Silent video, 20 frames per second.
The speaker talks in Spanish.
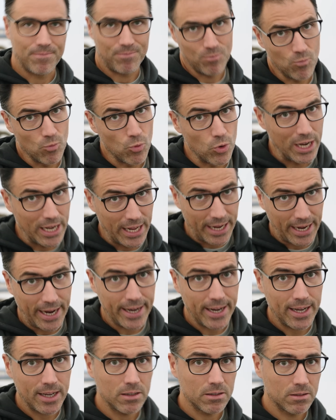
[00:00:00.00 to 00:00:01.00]
Muy
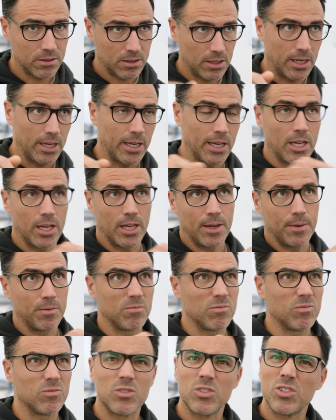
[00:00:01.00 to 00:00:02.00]
ligera, eh,
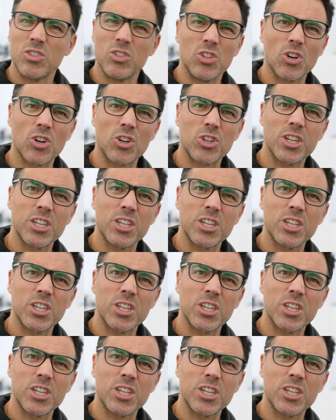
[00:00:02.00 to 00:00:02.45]
no